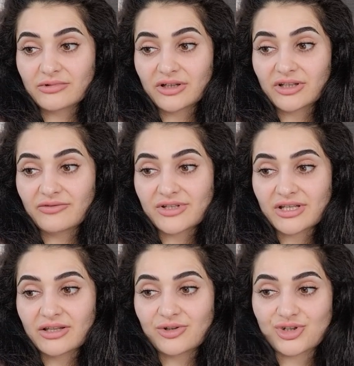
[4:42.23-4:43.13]
когда вы
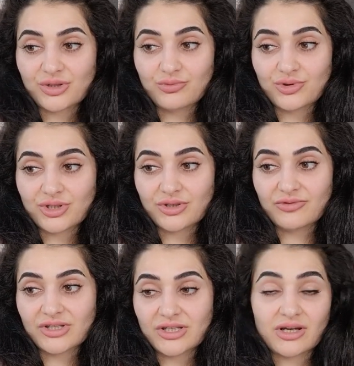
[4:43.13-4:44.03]
себя должны будете
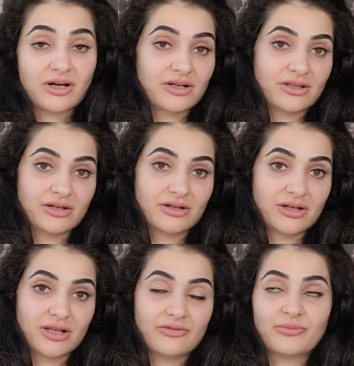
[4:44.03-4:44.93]
вести, как эта
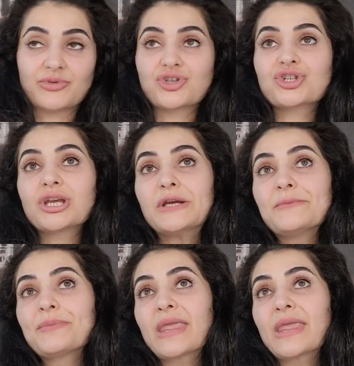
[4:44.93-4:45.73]
королева мечей –